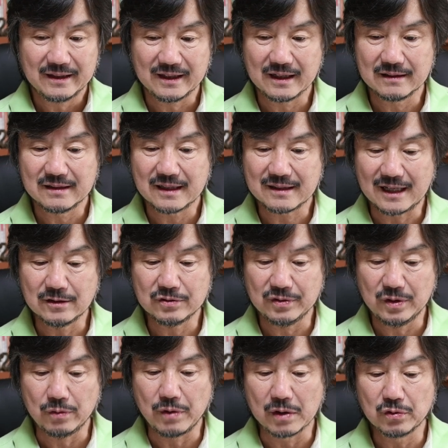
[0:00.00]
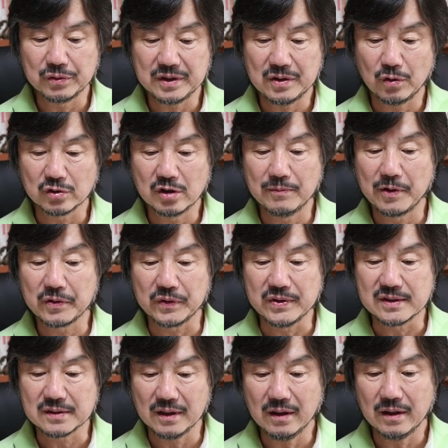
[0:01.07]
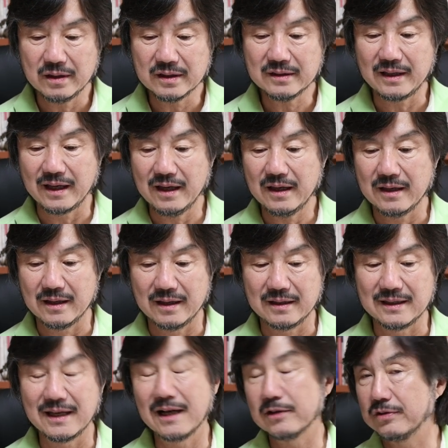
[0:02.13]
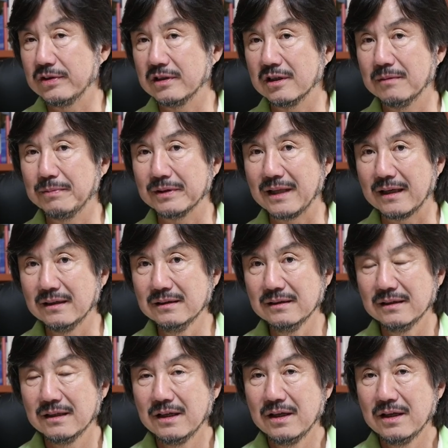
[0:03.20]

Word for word: 이게 그냥 단순히 외국인이 옷을 벗고 있어 이렇게 예, 이해할 수 있는 것보다는